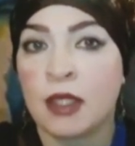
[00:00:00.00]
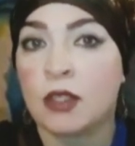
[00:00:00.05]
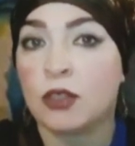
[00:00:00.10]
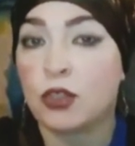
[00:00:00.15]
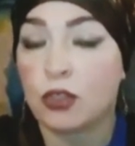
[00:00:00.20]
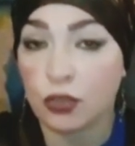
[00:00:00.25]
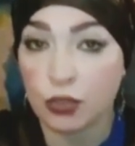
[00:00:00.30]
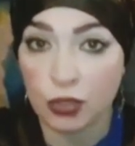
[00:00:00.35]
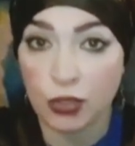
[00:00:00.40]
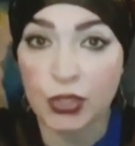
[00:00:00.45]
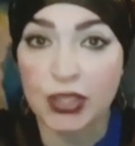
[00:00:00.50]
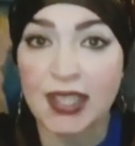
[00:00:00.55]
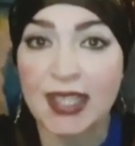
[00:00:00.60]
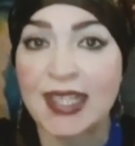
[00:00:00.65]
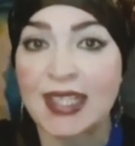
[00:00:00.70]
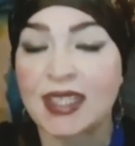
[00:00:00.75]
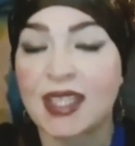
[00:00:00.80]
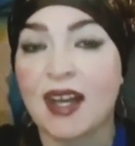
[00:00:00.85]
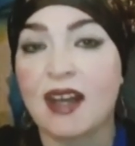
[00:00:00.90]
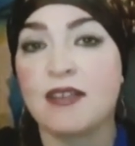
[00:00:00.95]
Donc le
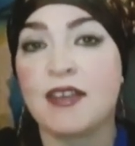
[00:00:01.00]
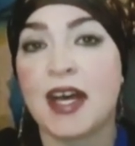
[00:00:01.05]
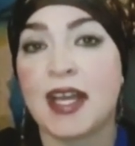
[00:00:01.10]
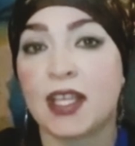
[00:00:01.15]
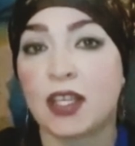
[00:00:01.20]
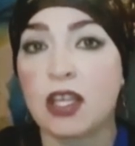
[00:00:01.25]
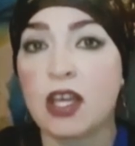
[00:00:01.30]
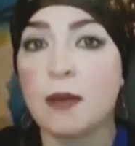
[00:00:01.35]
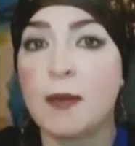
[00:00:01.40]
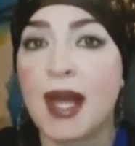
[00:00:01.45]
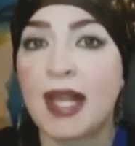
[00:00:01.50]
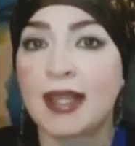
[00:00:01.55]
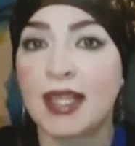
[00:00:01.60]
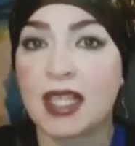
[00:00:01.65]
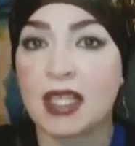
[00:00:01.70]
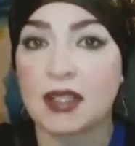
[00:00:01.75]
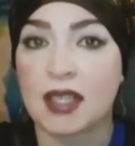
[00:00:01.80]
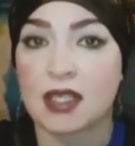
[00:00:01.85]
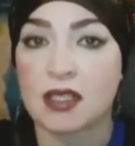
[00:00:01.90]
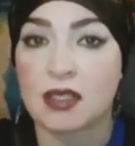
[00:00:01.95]
télétravail comme
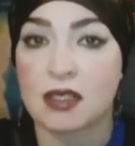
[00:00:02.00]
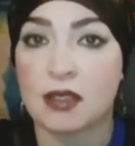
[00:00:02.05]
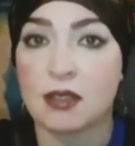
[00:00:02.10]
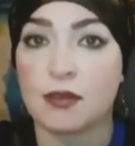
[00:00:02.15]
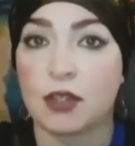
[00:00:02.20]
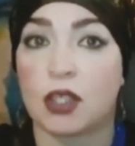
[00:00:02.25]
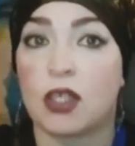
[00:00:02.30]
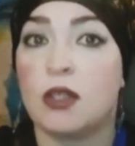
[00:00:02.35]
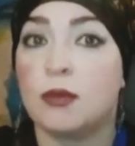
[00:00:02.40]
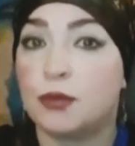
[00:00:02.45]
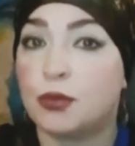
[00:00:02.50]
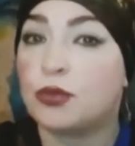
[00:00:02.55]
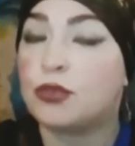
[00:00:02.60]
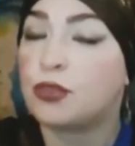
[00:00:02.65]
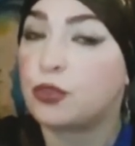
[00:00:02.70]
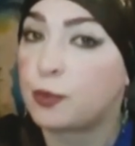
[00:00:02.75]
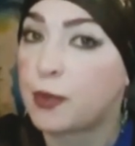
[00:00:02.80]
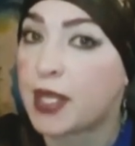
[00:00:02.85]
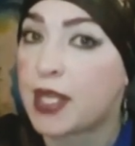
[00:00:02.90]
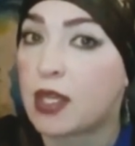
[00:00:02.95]
alternative
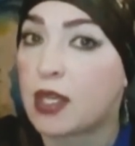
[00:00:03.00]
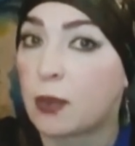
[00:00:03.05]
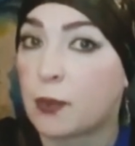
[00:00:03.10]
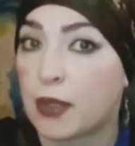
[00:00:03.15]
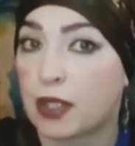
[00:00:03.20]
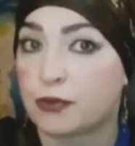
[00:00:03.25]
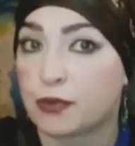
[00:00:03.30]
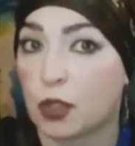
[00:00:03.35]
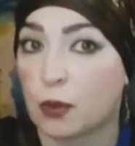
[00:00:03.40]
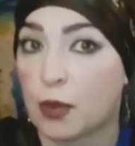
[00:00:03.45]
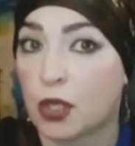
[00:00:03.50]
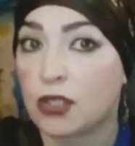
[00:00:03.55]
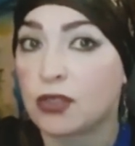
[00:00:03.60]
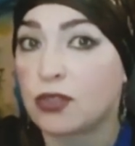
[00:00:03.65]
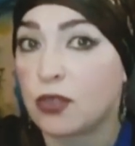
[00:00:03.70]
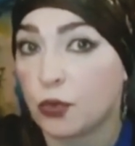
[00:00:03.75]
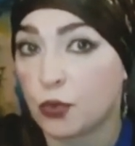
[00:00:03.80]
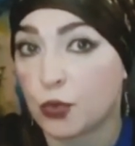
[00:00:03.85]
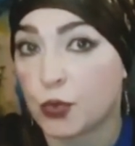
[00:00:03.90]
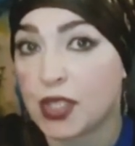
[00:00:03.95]
pour une meilleure
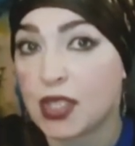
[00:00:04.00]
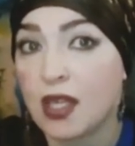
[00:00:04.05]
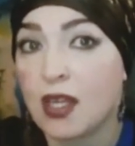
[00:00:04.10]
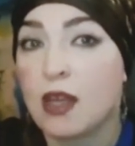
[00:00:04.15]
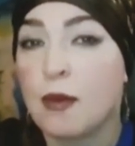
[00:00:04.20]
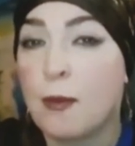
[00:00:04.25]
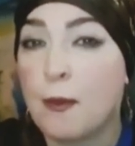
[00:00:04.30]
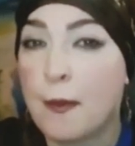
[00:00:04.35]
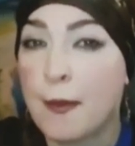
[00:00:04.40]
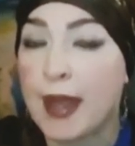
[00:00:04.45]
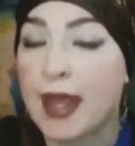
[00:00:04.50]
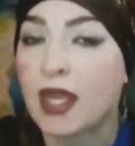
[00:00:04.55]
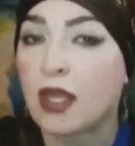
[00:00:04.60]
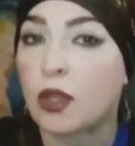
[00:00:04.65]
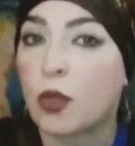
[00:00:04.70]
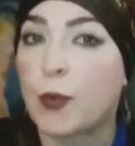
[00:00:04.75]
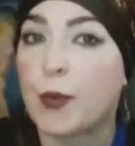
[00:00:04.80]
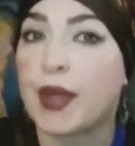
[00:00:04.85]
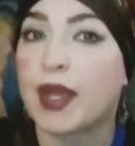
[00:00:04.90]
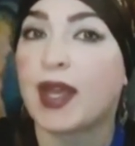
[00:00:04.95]
performance, oui, mais
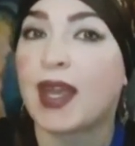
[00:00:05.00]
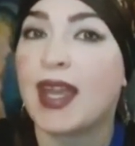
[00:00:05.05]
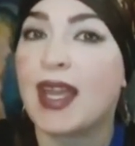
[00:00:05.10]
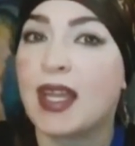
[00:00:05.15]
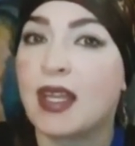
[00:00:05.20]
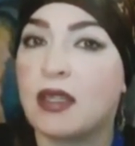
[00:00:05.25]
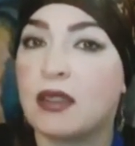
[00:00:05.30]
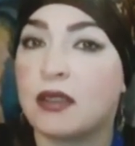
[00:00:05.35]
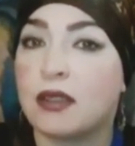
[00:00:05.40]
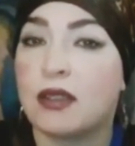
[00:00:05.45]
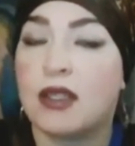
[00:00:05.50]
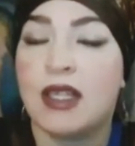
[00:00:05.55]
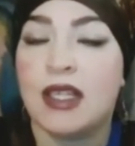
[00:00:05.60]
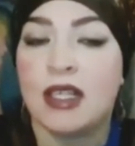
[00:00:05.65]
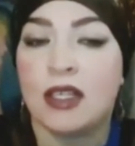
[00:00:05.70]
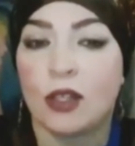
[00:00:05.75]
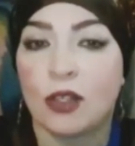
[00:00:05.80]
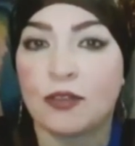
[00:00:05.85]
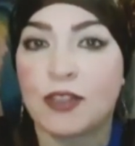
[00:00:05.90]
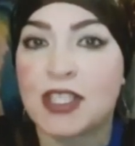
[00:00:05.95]
repérez,
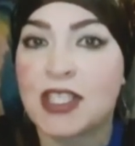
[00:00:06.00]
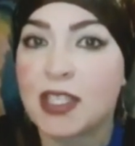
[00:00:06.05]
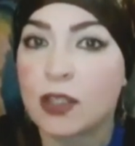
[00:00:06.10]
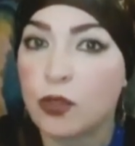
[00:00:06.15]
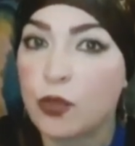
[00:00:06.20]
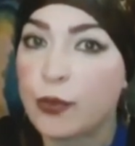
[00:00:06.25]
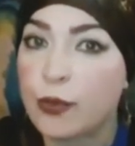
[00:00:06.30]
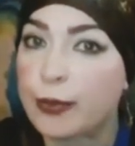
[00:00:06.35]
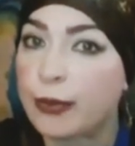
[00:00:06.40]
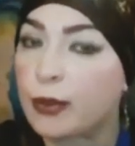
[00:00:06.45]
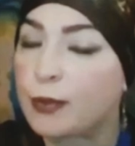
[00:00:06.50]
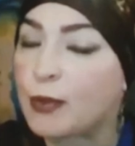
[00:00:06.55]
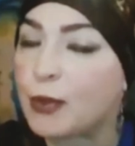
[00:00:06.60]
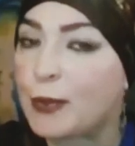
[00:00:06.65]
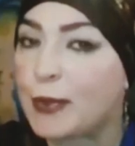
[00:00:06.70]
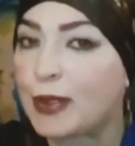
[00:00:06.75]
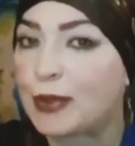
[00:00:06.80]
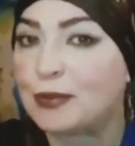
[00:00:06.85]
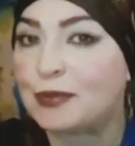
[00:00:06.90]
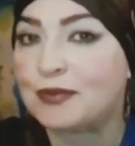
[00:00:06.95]
on va dire, le bon
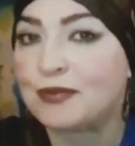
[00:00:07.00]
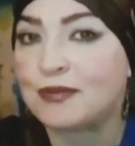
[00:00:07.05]
moment.